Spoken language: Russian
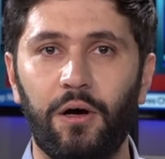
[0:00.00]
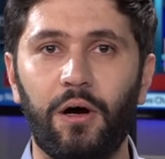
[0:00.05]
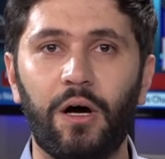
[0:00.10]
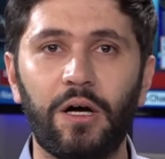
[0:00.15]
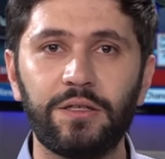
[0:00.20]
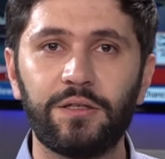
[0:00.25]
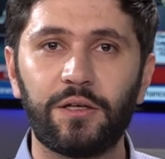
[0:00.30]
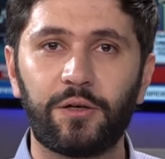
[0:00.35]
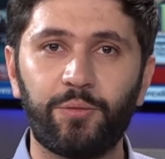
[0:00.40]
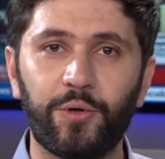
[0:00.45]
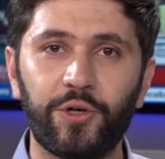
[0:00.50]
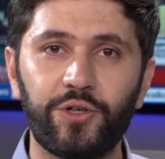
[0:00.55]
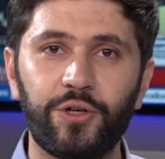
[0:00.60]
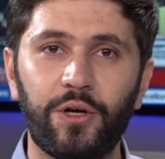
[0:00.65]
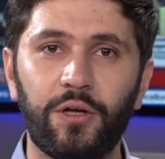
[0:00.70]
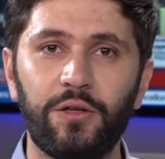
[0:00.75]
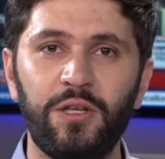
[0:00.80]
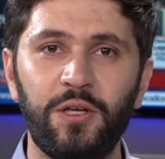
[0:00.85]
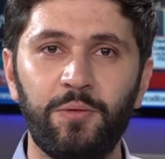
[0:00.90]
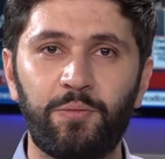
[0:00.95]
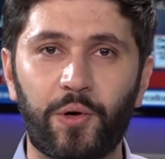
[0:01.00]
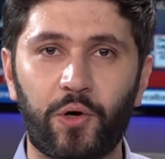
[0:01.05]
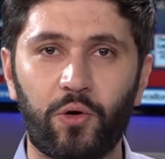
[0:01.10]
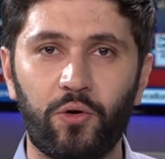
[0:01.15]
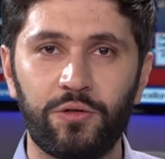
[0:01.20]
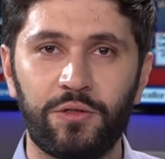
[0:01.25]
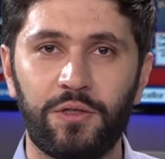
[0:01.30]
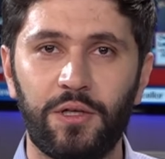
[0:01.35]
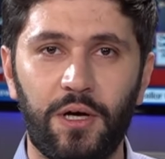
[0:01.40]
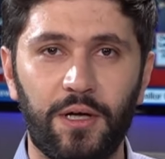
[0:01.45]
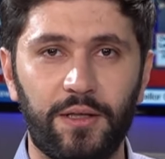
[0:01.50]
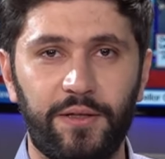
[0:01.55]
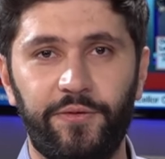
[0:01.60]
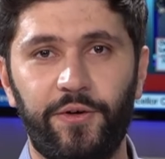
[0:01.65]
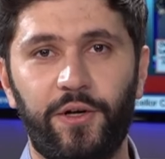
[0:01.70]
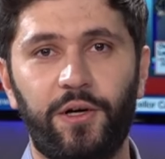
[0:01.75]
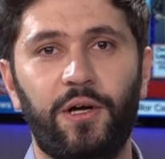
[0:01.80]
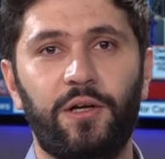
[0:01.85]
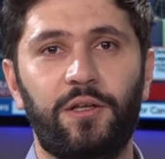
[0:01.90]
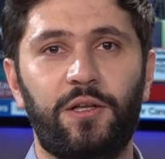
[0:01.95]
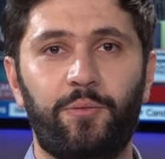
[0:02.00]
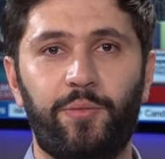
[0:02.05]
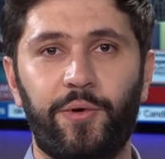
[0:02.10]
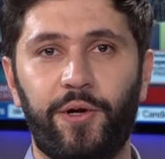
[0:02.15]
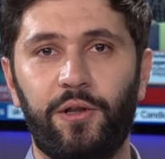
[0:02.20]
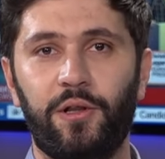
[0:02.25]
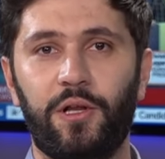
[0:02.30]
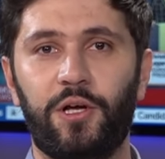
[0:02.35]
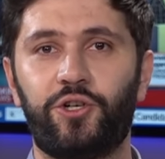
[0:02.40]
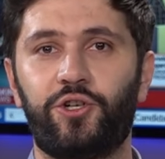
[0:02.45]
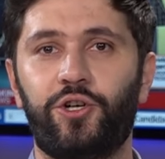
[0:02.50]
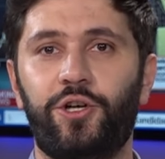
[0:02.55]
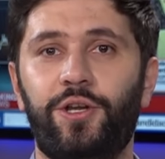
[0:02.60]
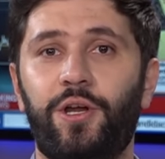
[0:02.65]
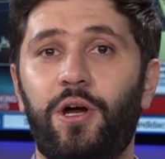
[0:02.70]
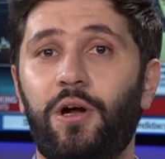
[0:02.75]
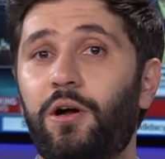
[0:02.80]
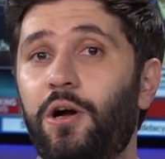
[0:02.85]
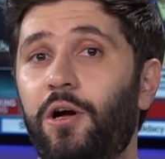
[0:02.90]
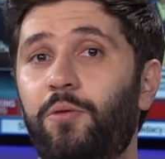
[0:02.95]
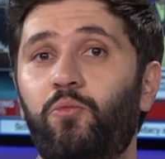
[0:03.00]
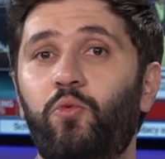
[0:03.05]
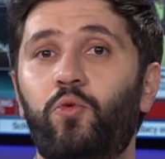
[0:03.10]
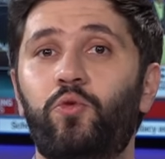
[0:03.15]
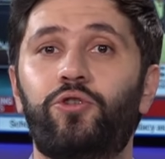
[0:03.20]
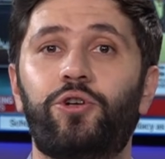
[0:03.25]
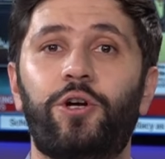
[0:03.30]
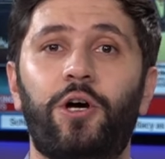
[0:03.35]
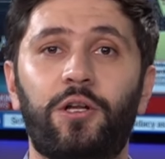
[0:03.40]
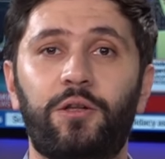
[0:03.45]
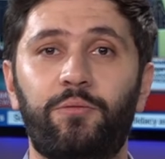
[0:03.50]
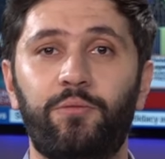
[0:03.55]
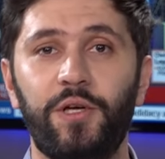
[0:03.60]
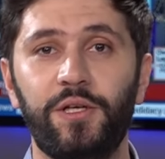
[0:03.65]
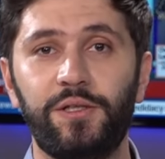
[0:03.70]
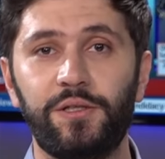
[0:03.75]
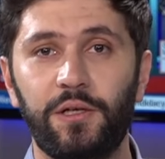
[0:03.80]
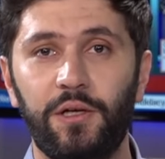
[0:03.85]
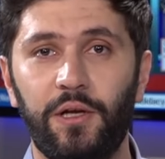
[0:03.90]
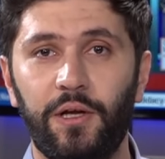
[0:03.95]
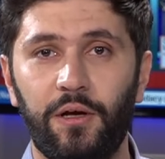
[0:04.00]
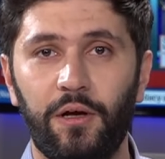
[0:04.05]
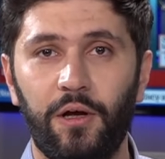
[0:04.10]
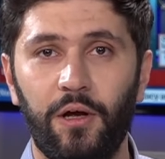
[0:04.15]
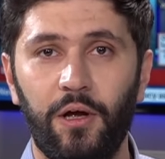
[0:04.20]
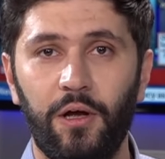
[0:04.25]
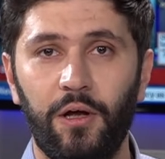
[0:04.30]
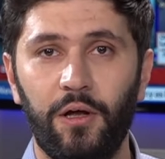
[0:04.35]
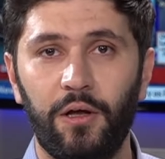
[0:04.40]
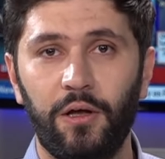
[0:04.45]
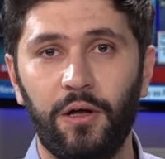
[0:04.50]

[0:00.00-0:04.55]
Азербайджан не просто отверг это предложение, а, как мы уже отметили,